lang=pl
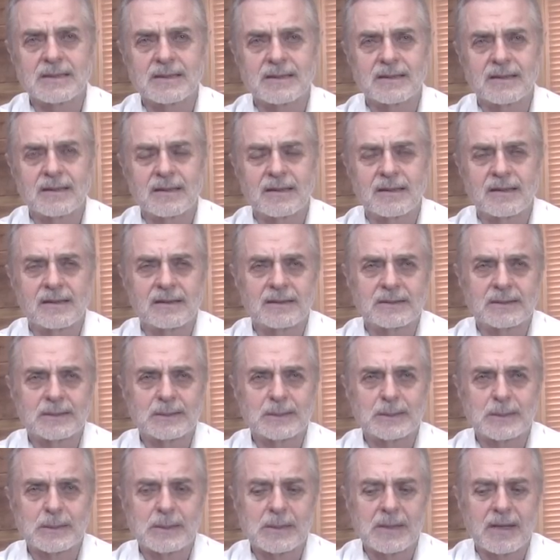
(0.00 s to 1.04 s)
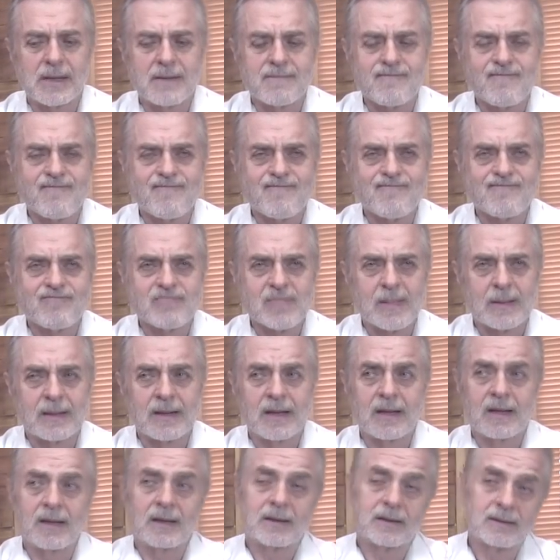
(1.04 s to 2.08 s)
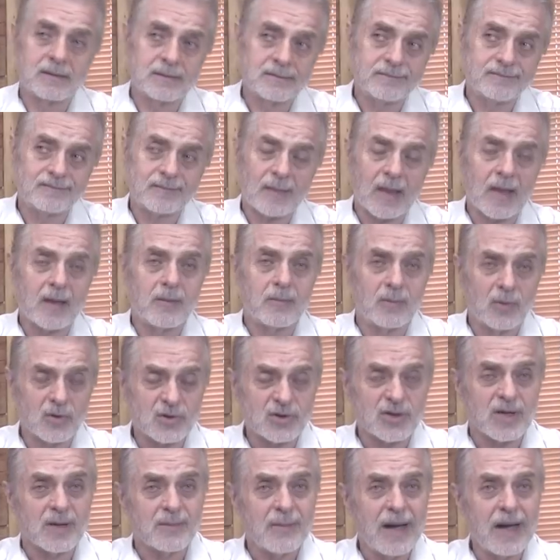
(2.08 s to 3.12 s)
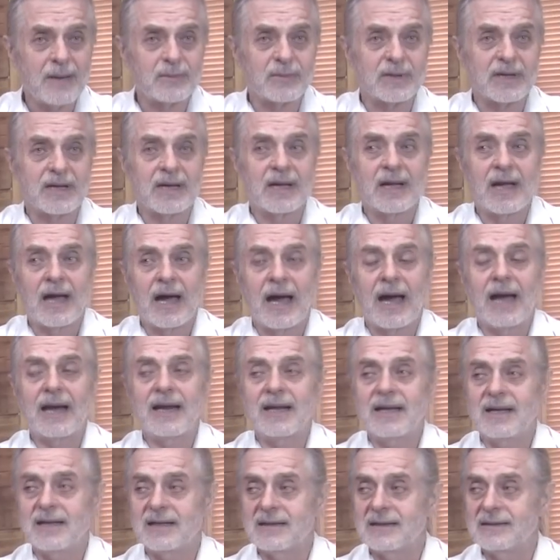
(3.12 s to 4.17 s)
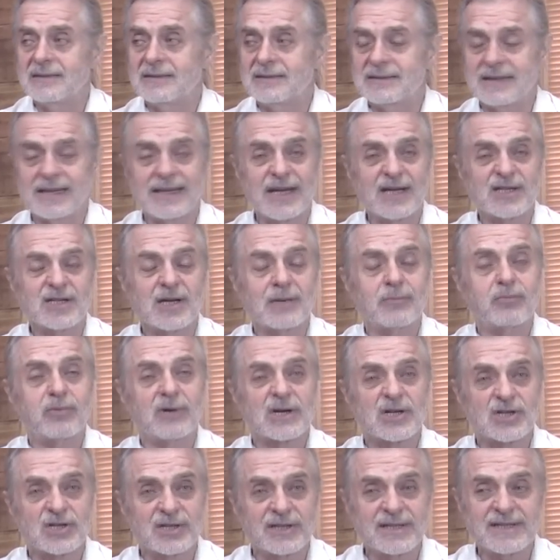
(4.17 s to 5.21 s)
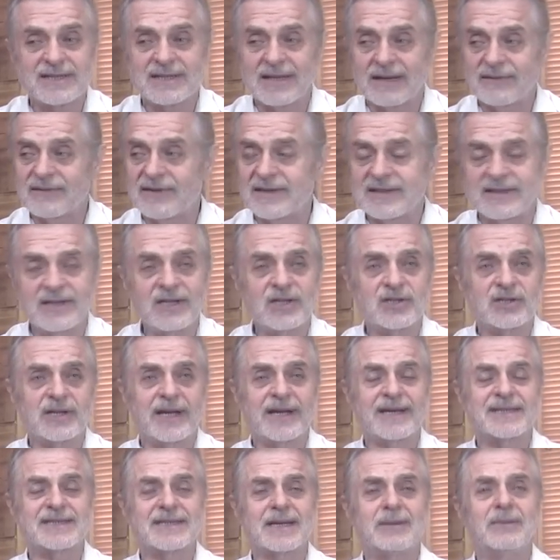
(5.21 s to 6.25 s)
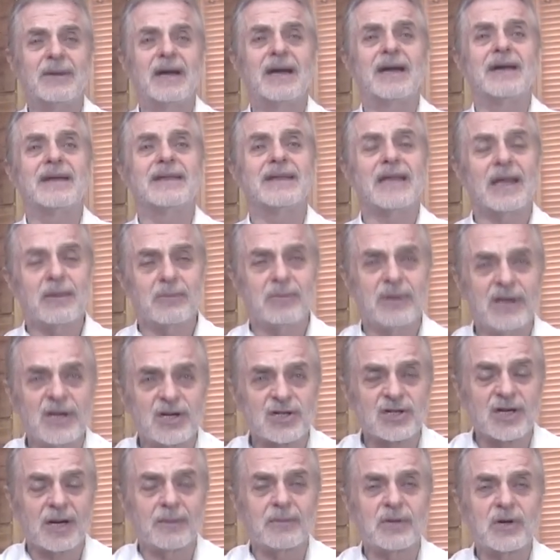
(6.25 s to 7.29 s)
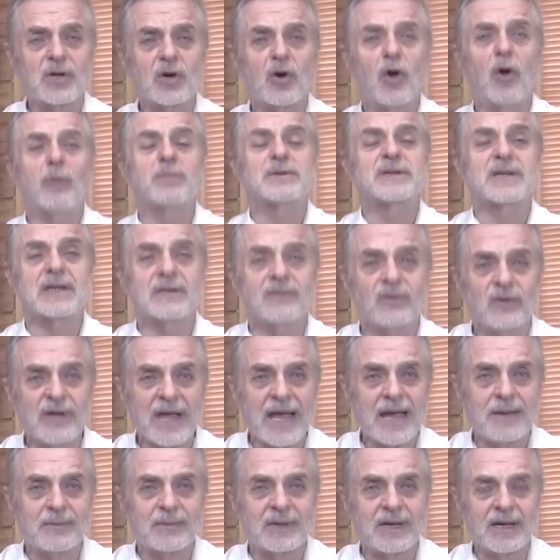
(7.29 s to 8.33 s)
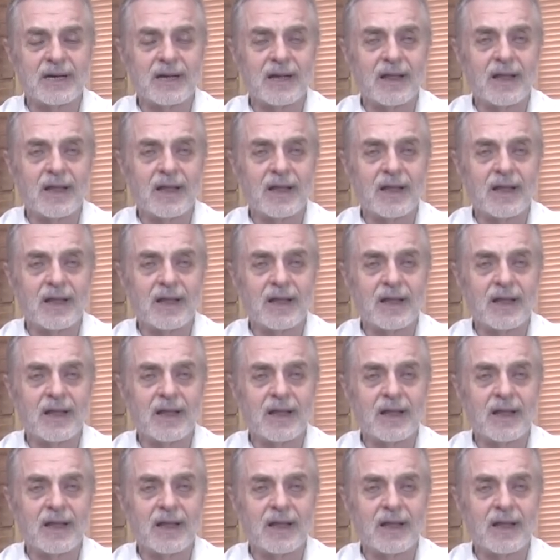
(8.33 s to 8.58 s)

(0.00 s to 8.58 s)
wejścia jakby poziom wyżej, prawda? Mm, może i mamy, ale ta nasza płaszczyzna fizyczna jest nam najbliższa, my ją obserwujemy.